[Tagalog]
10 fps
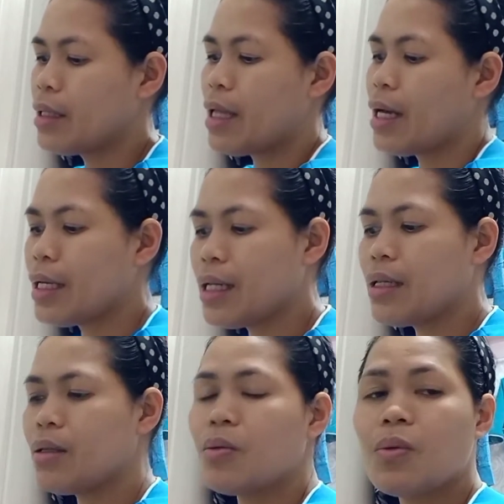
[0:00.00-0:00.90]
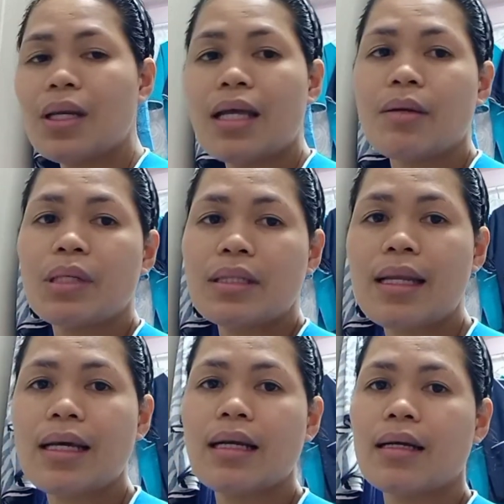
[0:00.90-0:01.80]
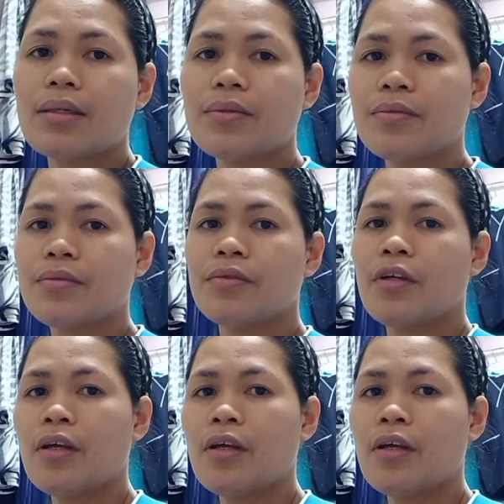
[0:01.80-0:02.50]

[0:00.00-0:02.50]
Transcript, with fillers: dahil wala naman talagang